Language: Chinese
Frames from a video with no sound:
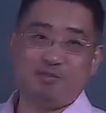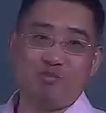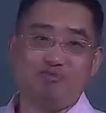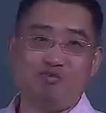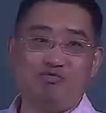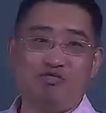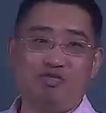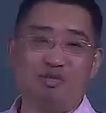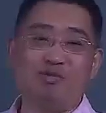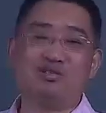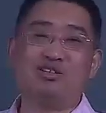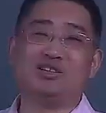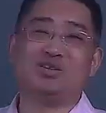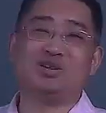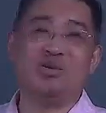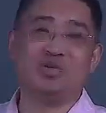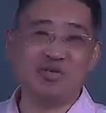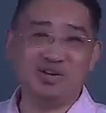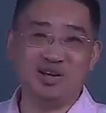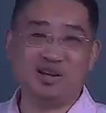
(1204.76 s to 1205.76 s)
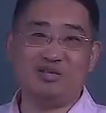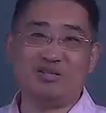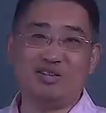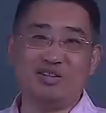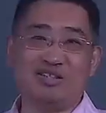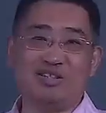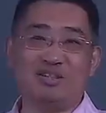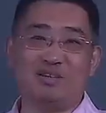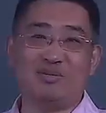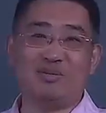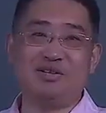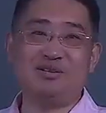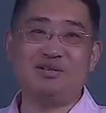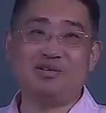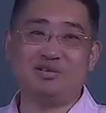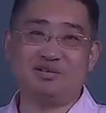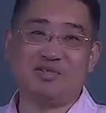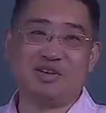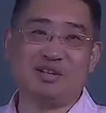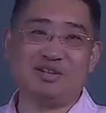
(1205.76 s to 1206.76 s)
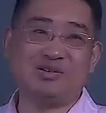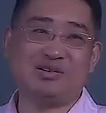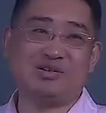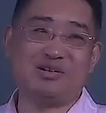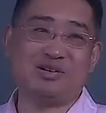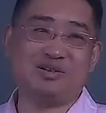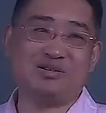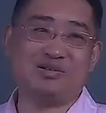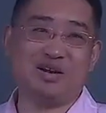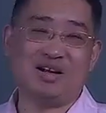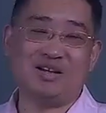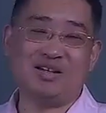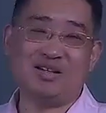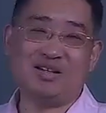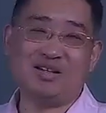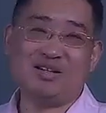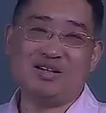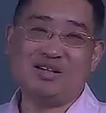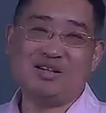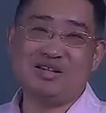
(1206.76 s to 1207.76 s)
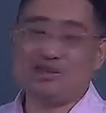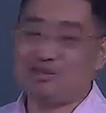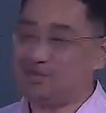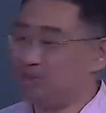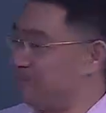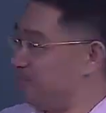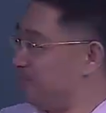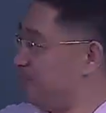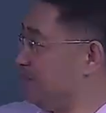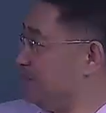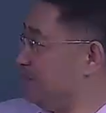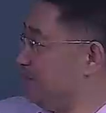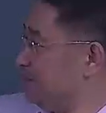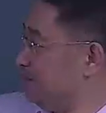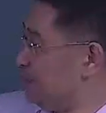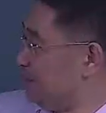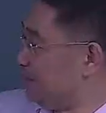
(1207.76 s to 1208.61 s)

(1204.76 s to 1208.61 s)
说同样的问题，咱们又犯错了，对吧？也就是说，你看